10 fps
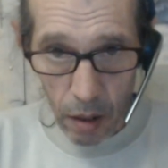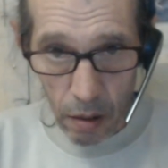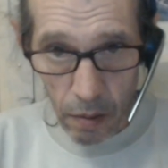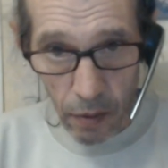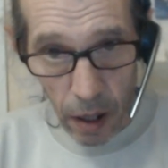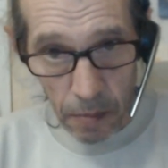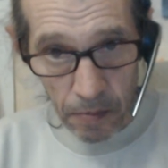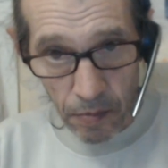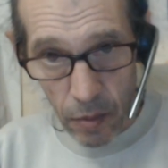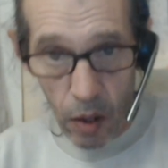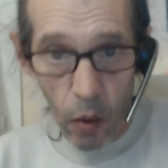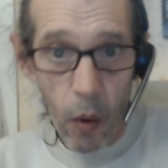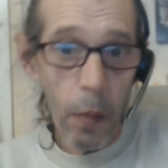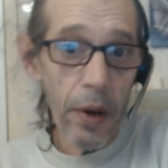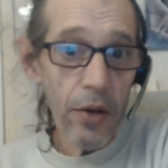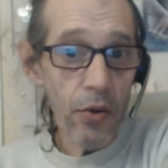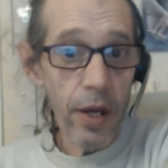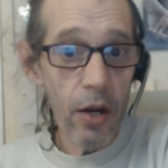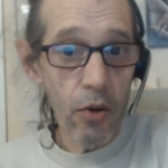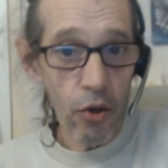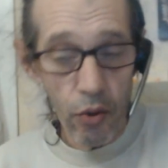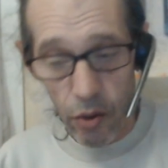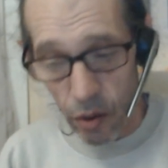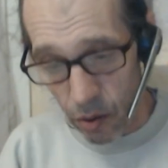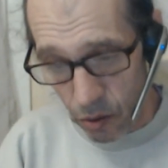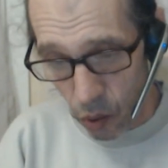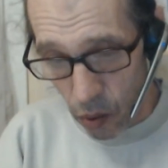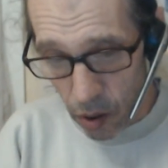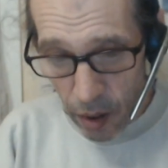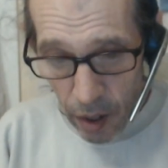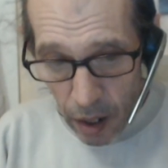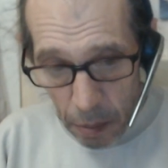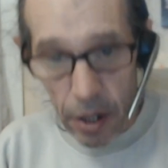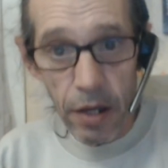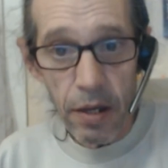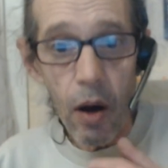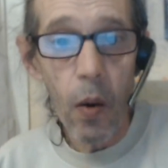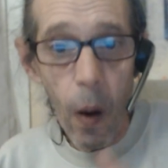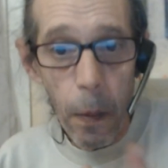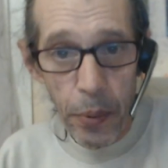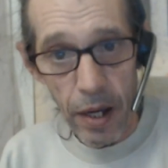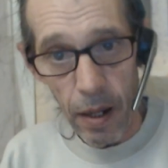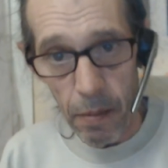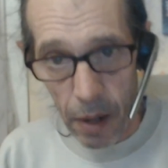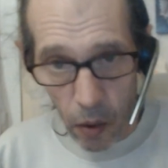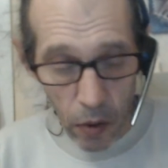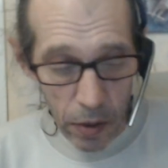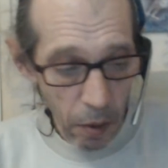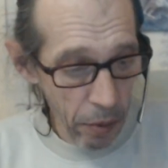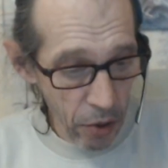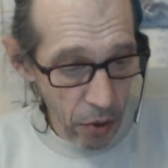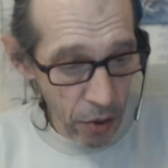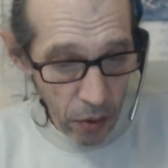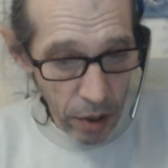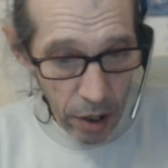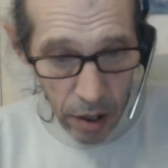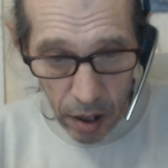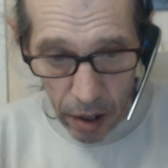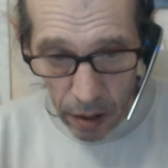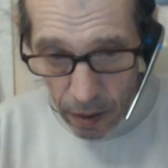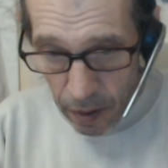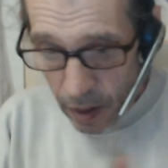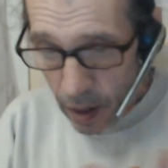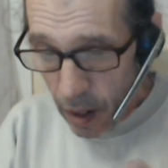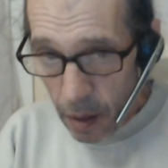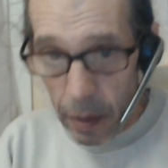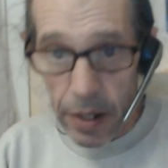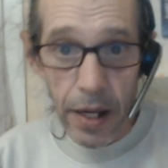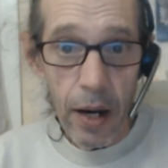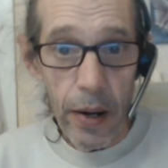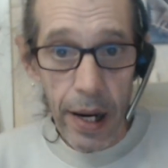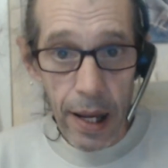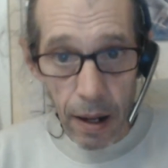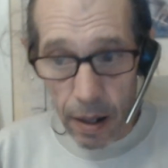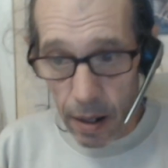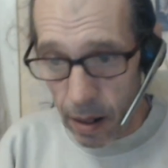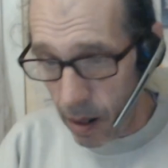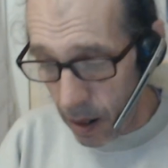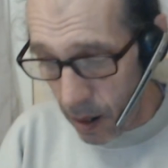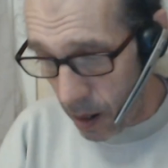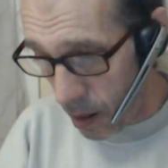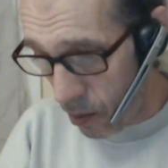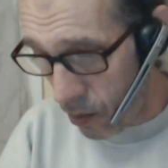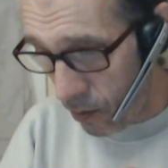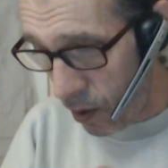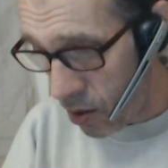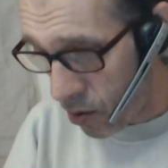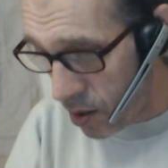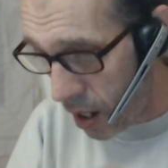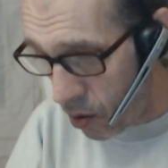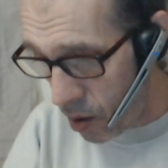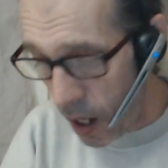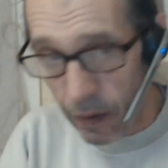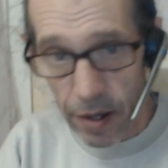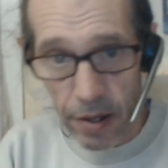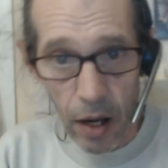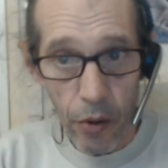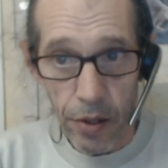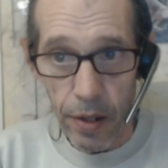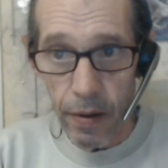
Voilà. Et on repart sur quelque chose euh, d'autre, mais qui sera encore pire, malheureusement, parce que Ciotti, c'est bah, la LR, hein, euh, on voit ce que ça a donné avec Sarkozy.